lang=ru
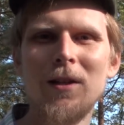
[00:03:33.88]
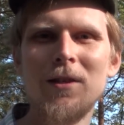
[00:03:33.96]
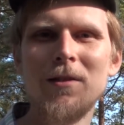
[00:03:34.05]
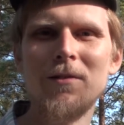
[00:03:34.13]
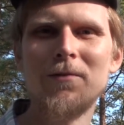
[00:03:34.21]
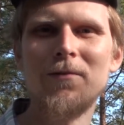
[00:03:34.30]

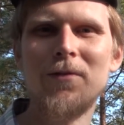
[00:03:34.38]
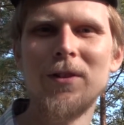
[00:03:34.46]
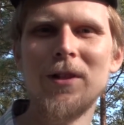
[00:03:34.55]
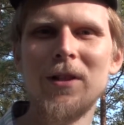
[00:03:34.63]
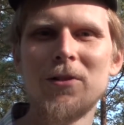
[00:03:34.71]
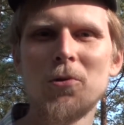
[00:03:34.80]
И
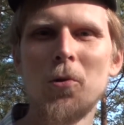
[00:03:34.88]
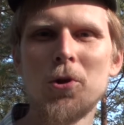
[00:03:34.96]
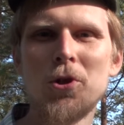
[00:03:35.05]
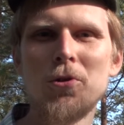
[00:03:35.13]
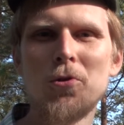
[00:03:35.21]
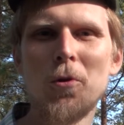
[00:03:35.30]
выдались
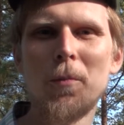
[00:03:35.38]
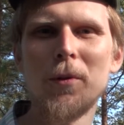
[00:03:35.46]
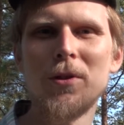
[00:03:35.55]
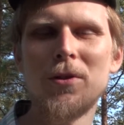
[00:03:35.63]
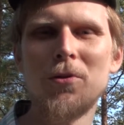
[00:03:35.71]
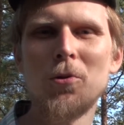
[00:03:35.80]
очень
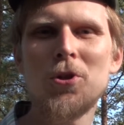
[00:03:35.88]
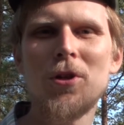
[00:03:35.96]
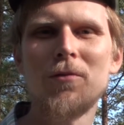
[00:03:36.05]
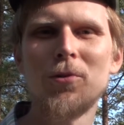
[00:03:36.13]
теплые денечки.